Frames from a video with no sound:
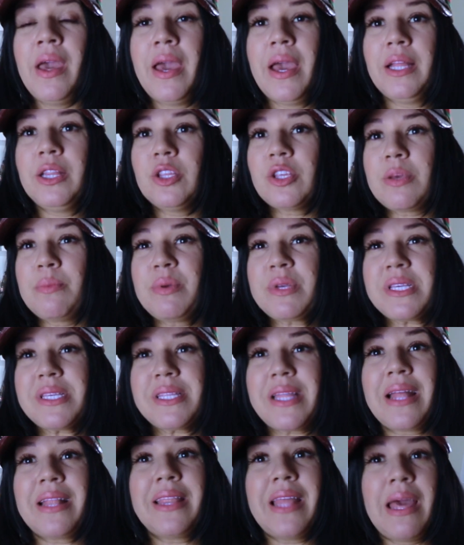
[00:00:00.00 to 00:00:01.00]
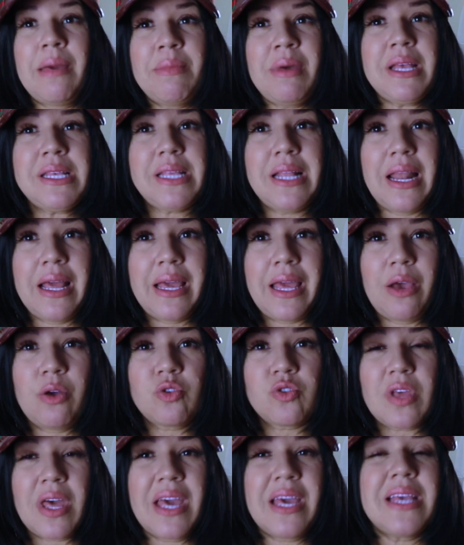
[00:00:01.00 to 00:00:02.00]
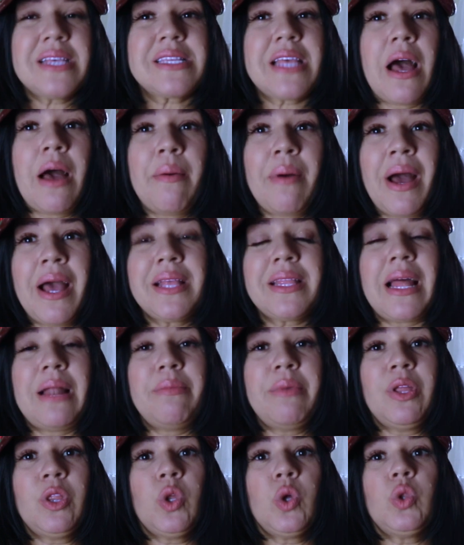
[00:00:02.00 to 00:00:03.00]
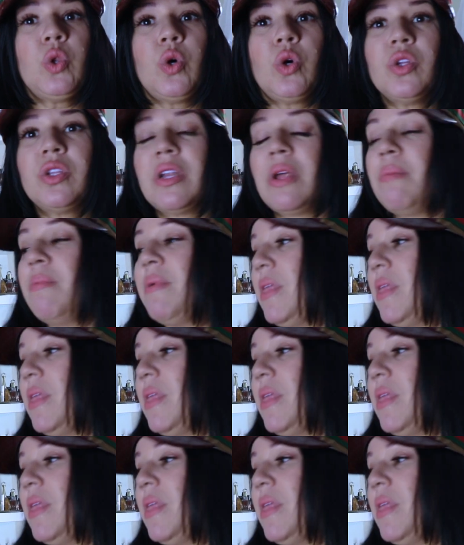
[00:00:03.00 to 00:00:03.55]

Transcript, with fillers: Entonces, pues este, déjenme decirles que ustedes quizá van a estar viendo dos o tres